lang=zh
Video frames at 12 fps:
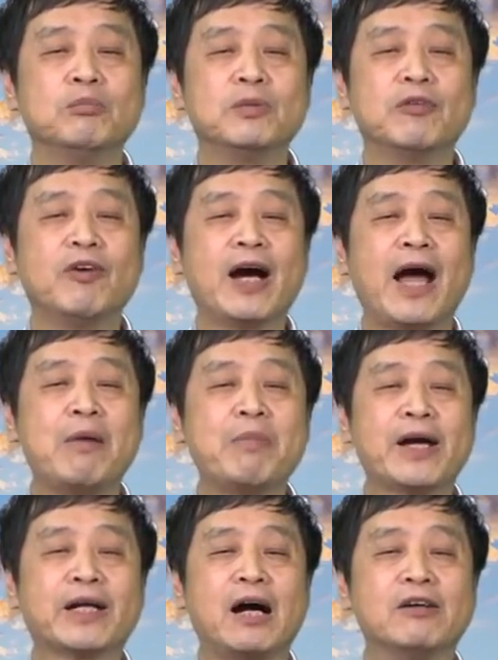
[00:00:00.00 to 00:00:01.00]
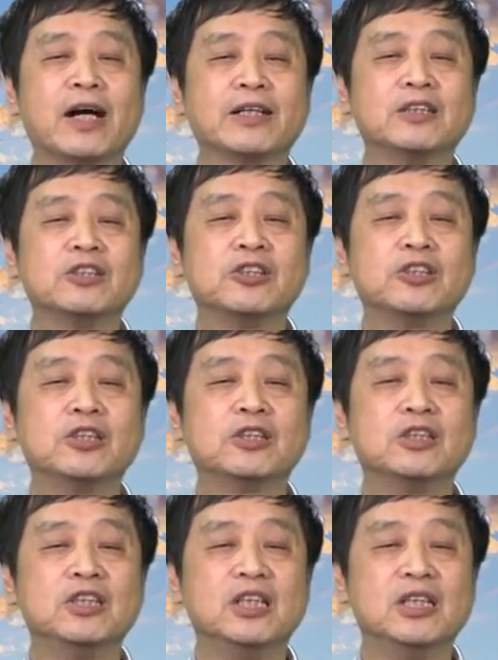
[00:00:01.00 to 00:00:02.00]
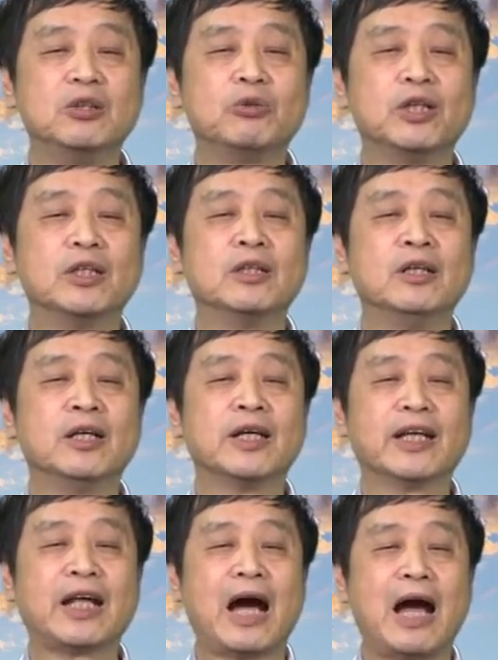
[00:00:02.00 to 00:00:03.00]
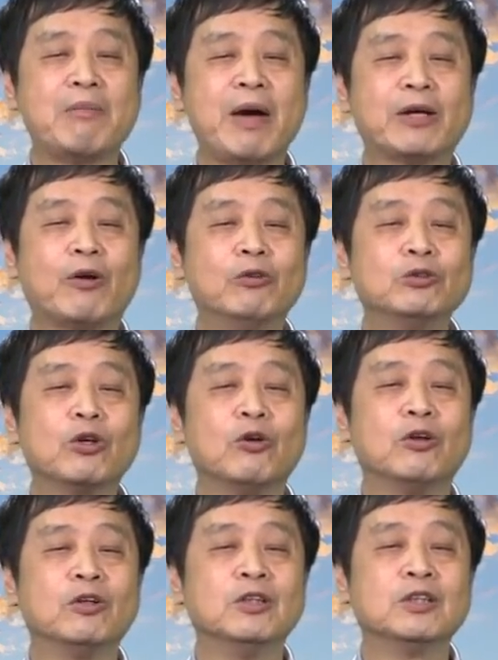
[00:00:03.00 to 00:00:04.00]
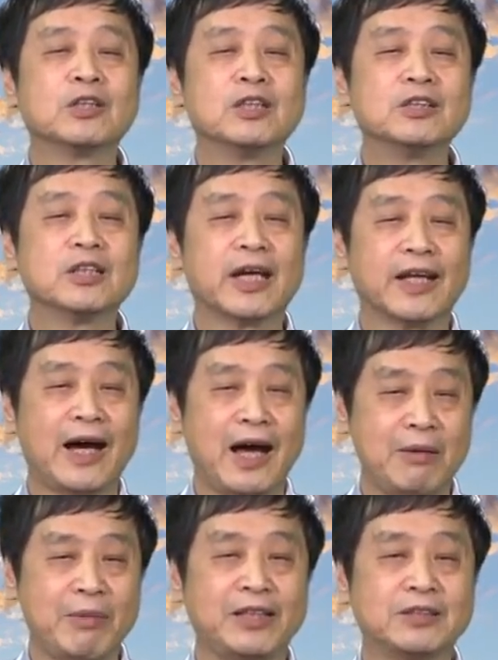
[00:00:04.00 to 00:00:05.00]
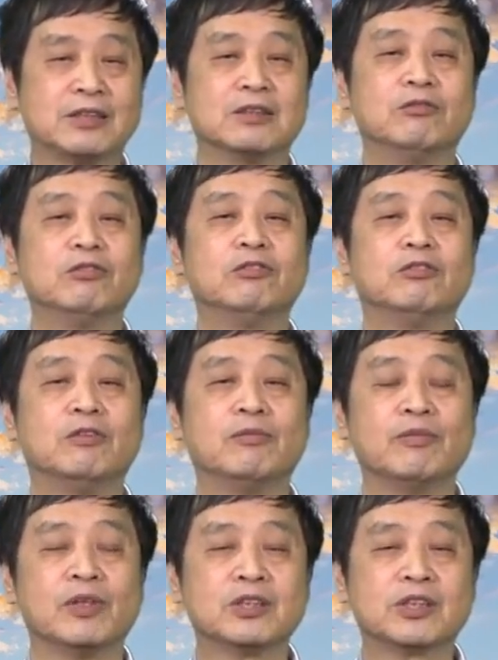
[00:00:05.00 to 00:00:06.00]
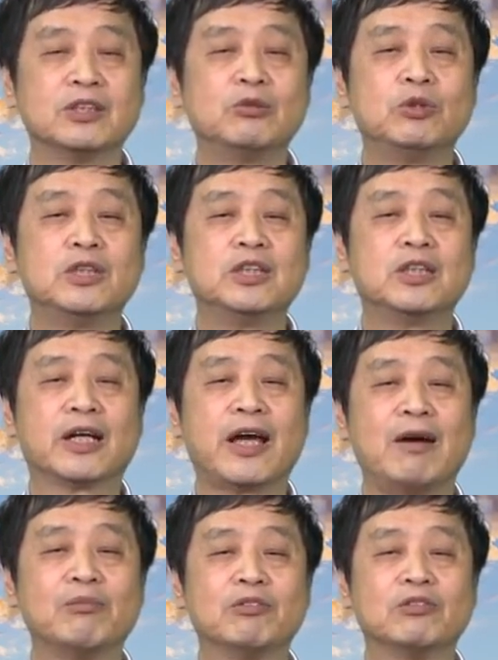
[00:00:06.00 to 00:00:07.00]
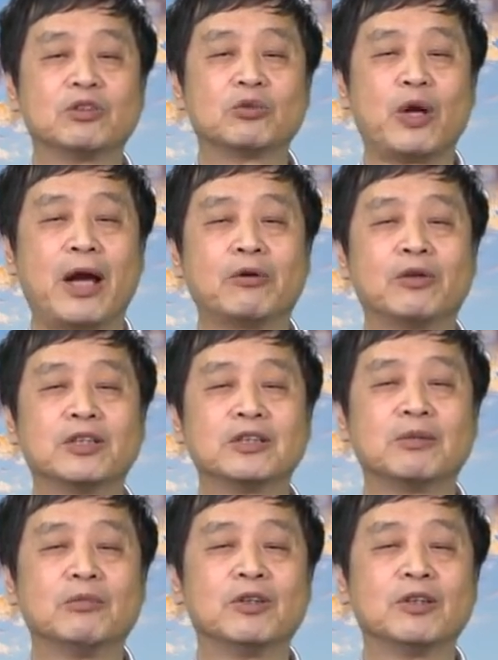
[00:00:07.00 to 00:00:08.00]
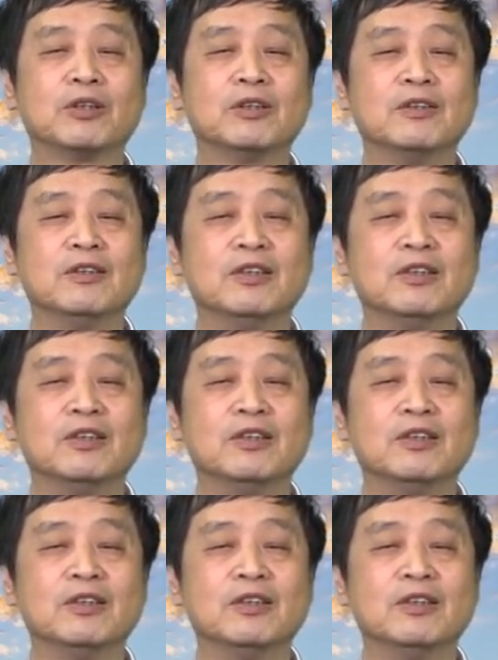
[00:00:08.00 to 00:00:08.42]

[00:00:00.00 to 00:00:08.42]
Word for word: 比方安排高岗的妻子李立群给他安排工作，甚至给他安排职务，司局级的干部，全国的什么。